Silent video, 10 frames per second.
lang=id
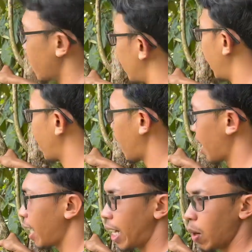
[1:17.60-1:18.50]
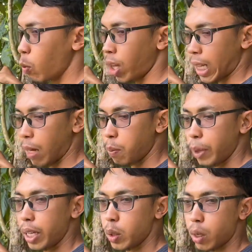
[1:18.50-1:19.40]
Dia nggak kayak buah tampe
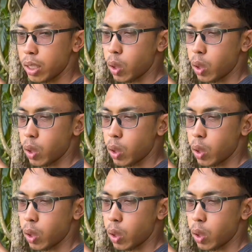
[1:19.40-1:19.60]
gitu guys.